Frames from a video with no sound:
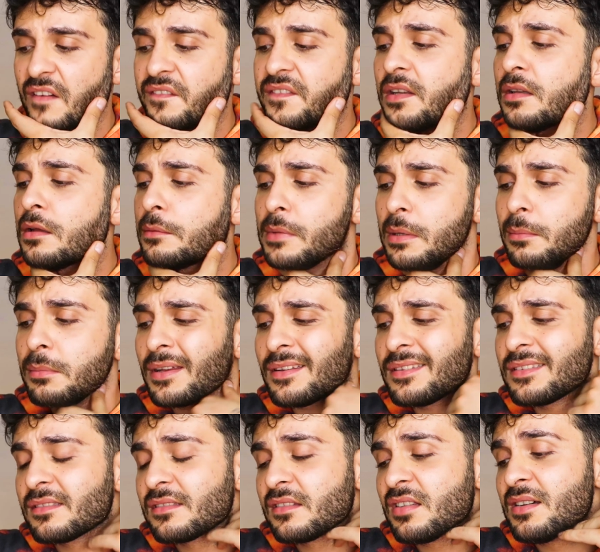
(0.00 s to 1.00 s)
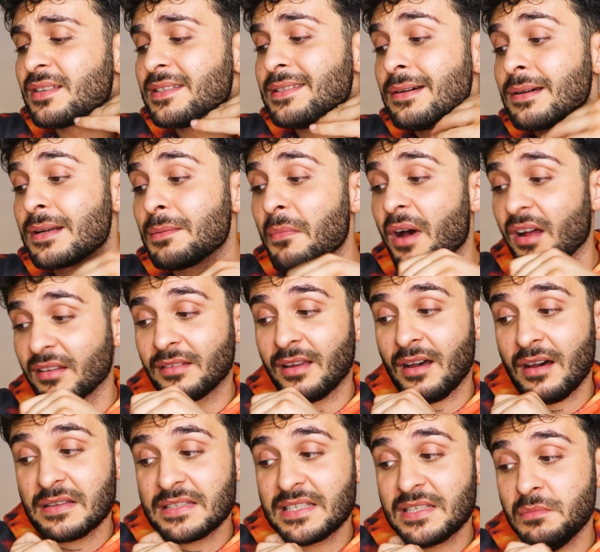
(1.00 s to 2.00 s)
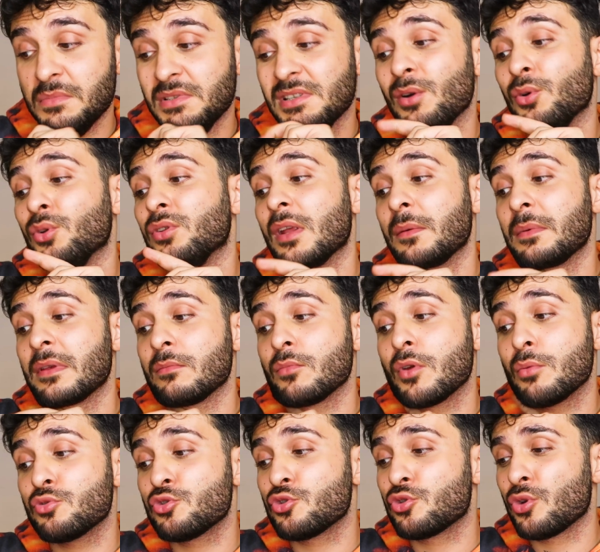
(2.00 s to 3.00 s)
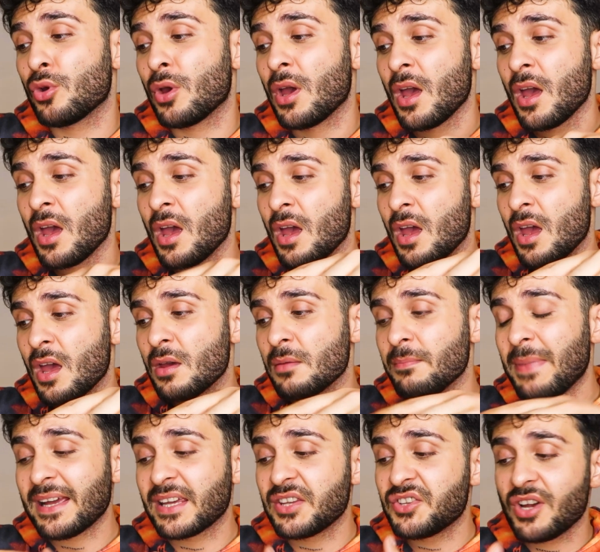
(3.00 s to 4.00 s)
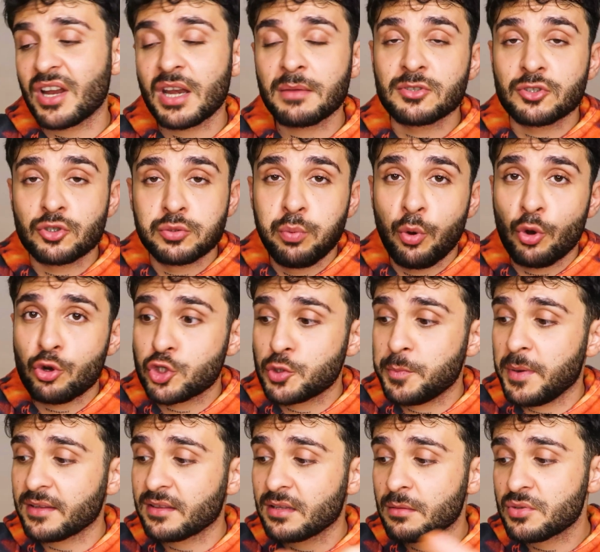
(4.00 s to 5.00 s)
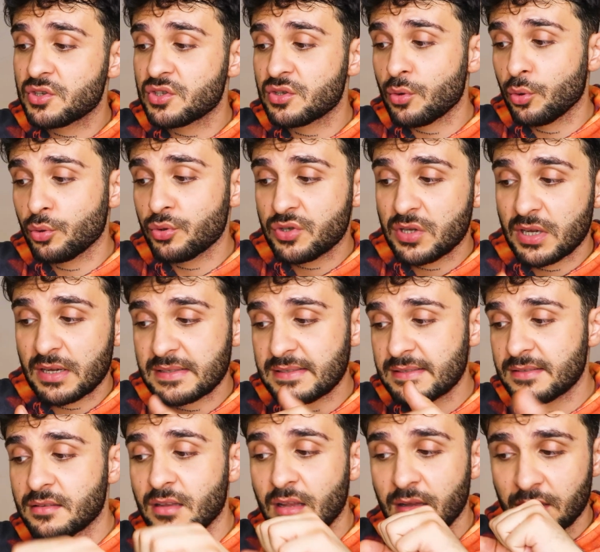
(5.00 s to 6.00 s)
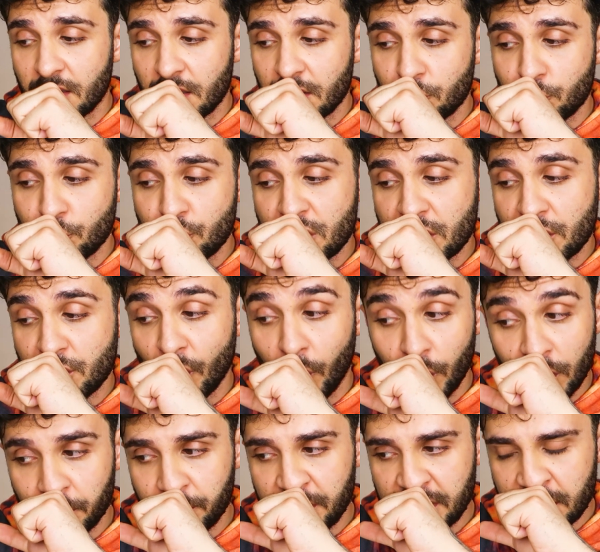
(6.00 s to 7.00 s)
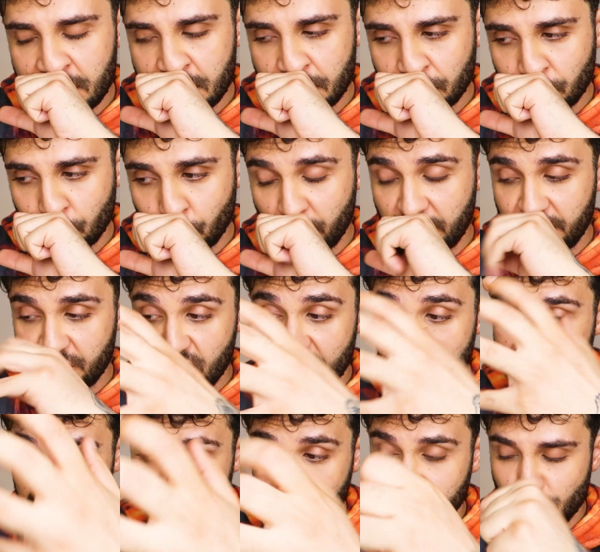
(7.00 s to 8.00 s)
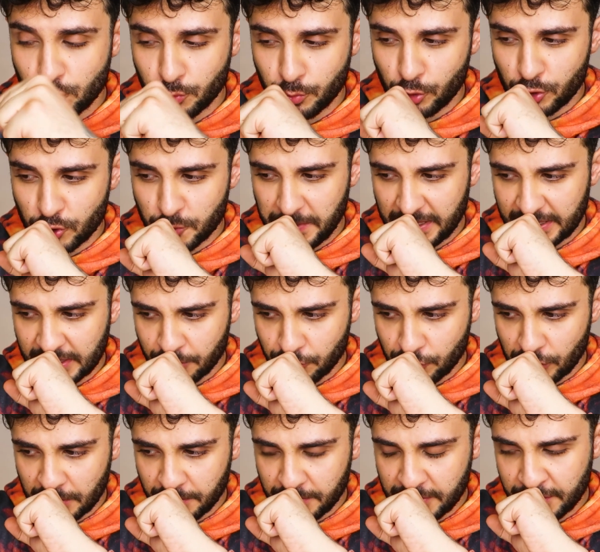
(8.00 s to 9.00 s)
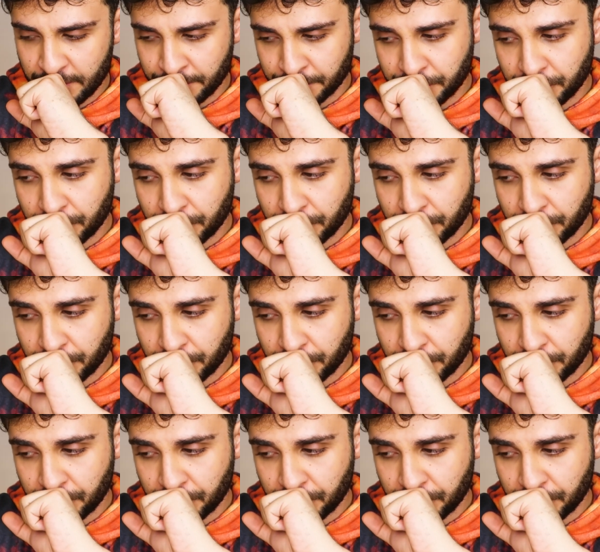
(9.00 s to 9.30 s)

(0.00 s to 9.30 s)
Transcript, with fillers: Yaftalamayayım da tasarım hatası mı onu da bilmiyorum. Çünkü Belki içeride su borusu patlamıştır. Onun içerisinden de su çıkıyor olabilir. Duvarın içerisindeki su borusu patlamış olabilir.